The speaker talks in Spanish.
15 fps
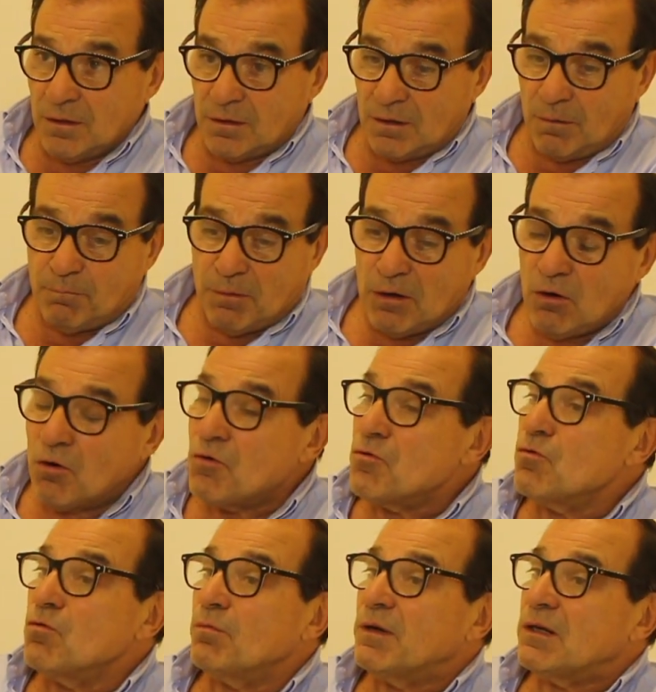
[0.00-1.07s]
Después los
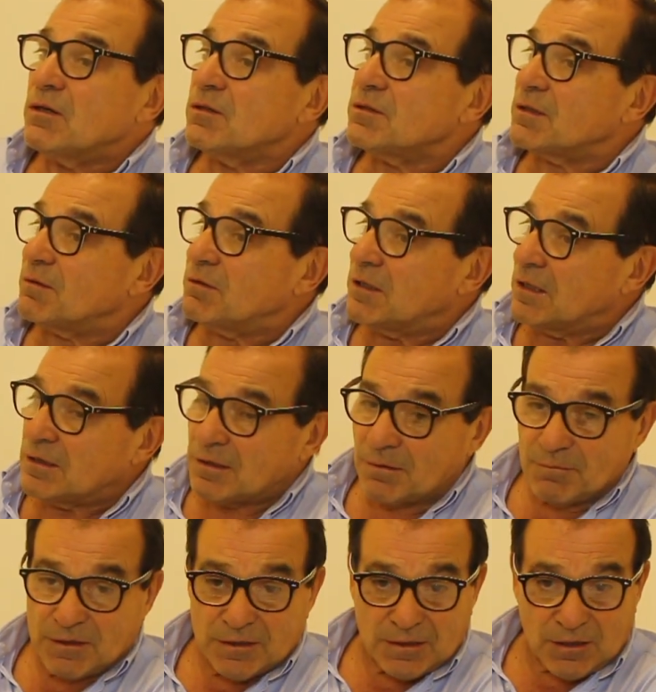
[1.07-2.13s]
números
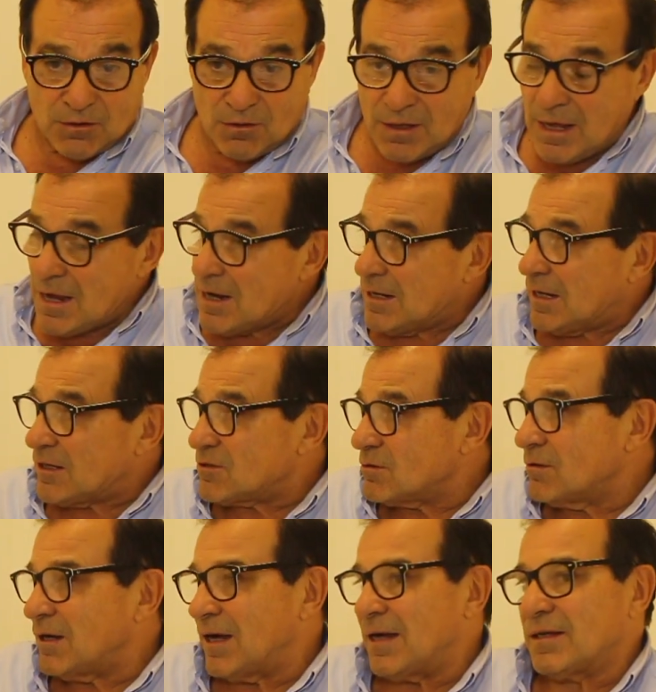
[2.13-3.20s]
evidentemente no dan, las
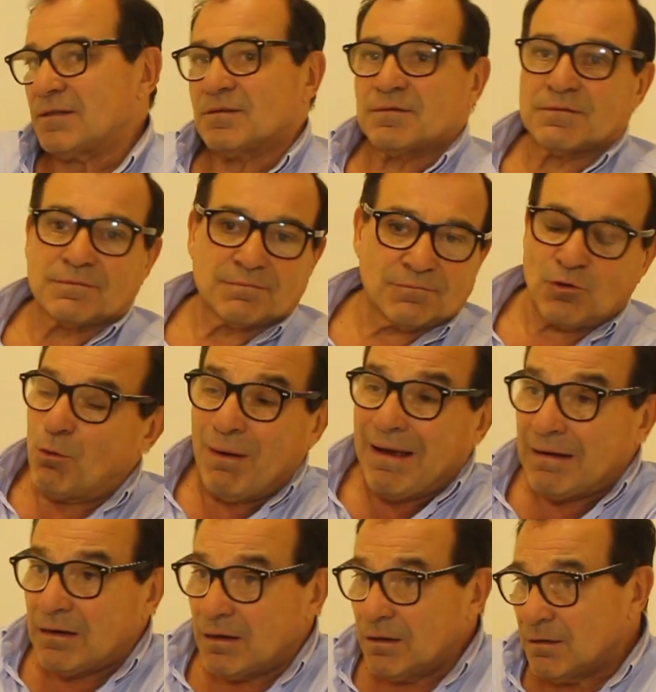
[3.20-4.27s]
hojas no
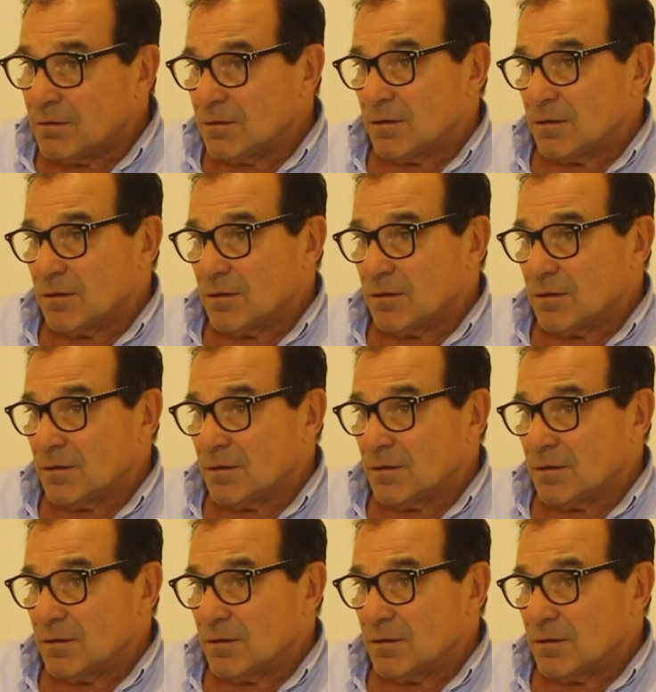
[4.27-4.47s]
vale,